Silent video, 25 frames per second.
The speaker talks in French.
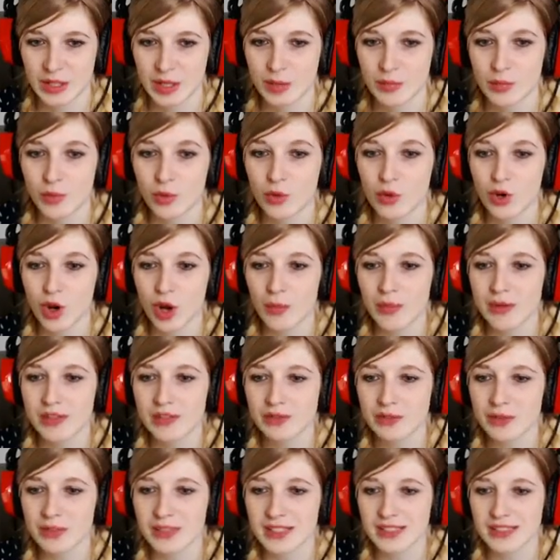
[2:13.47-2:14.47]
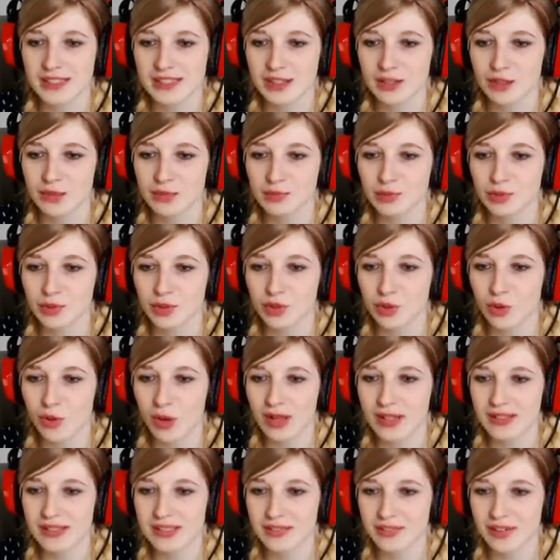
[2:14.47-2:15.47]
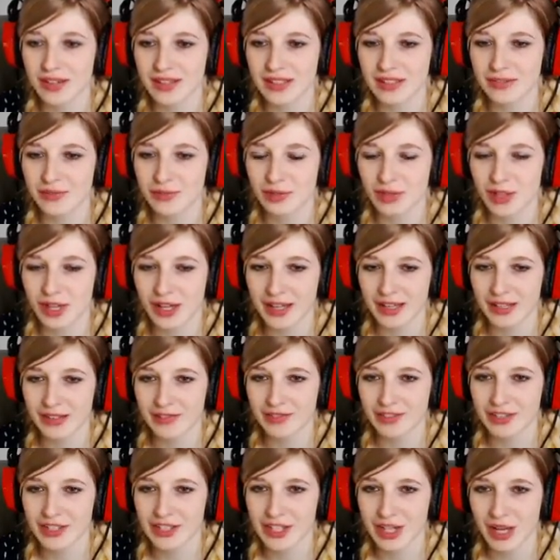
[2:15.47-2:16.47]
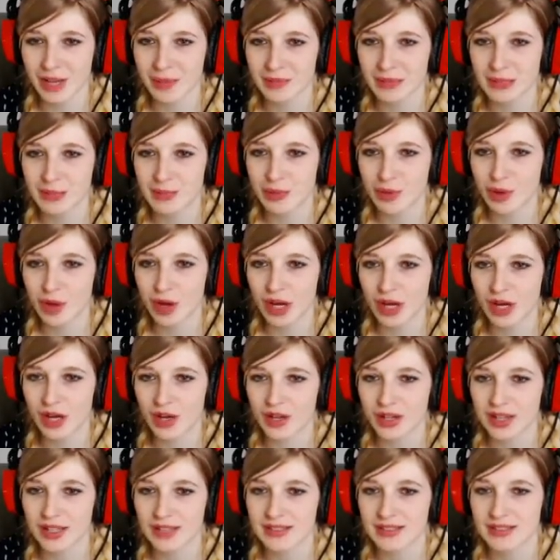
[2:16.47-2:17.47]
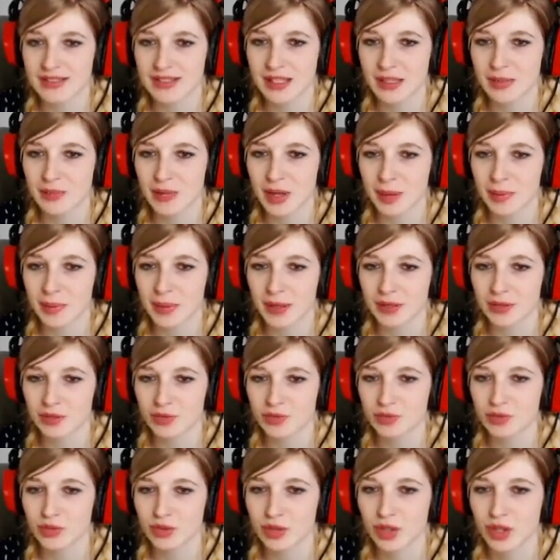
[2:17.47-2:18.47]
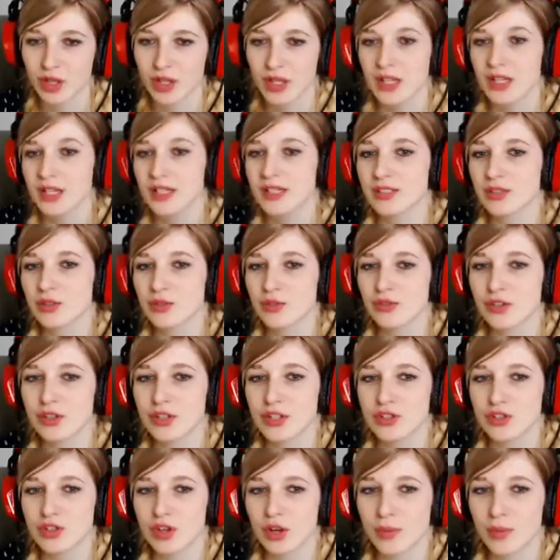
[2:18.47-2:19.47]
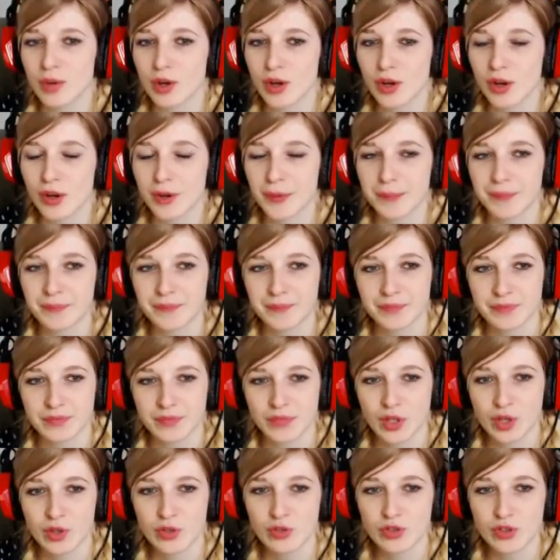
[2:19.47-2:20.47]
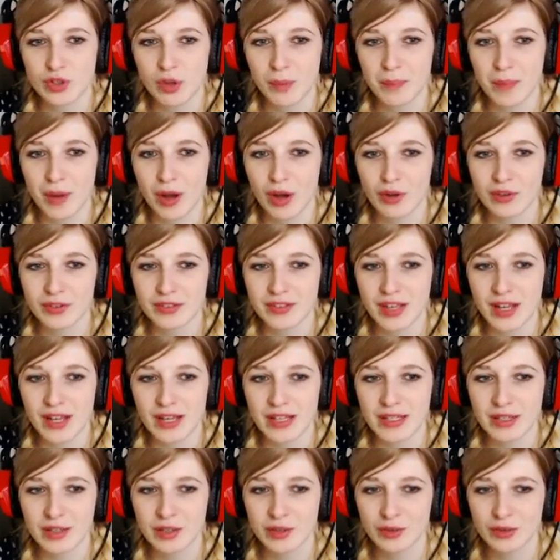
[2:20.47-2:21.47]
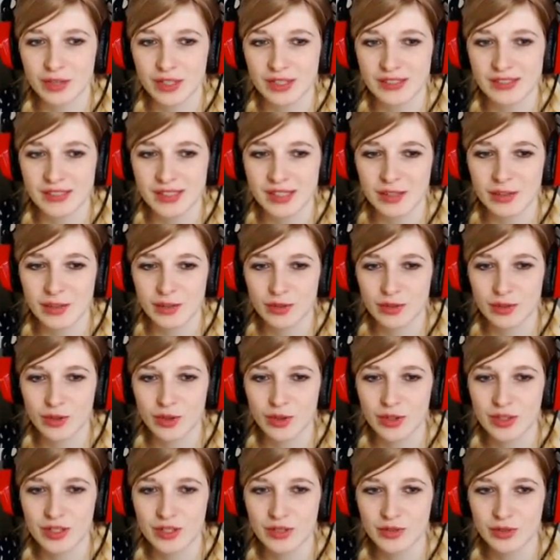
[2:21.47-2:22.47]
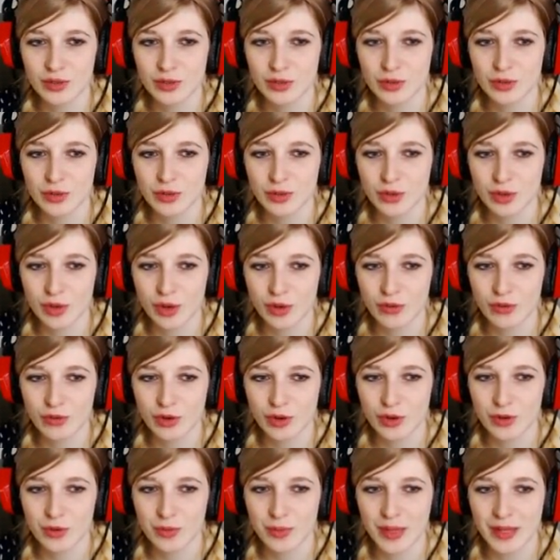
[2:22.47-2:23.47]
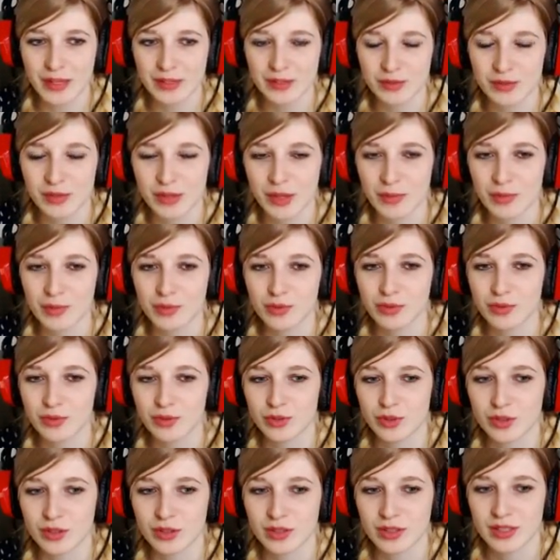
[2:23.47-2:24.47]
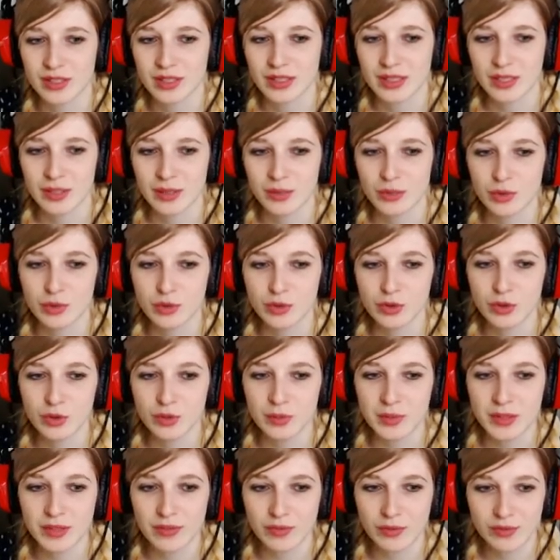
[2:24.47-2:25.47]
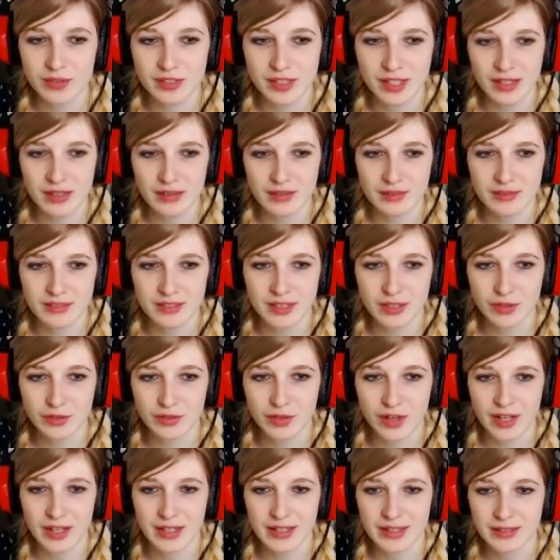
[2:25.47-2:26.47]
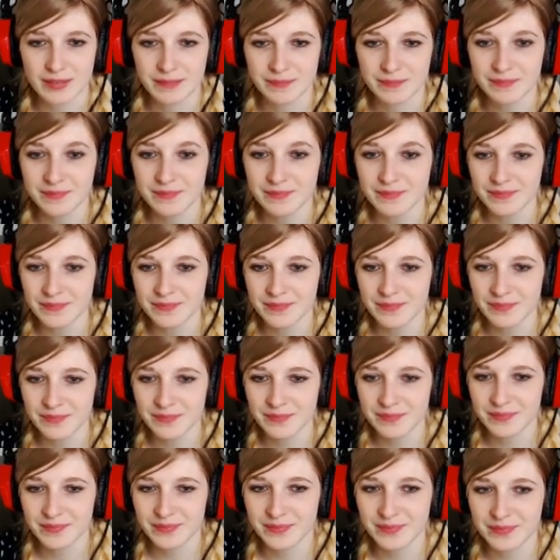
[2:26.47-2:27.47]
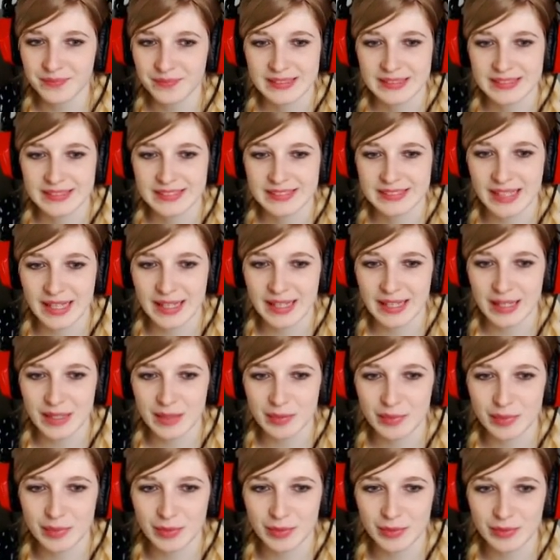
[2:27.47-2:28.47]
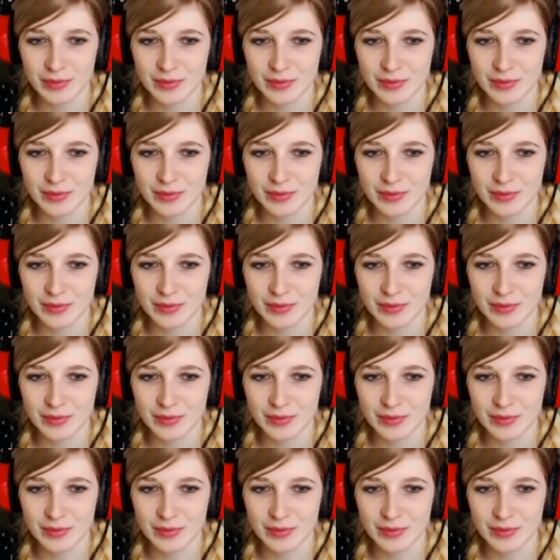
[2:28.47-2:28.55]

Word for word: bon, leur maison est assez grande pour trois, c'est vrai qu'il faudra réfléchir un petit peu à réorganiser, mais après tout, euh, si on fait une chambre, euh, une chambre parentale et qu'on installe le, lit de, l'enfant, le berceau, il y a beaucoup de, Beaucoup de couples qui font ça, ça devrait aller. Mmh, ça a l'air bon.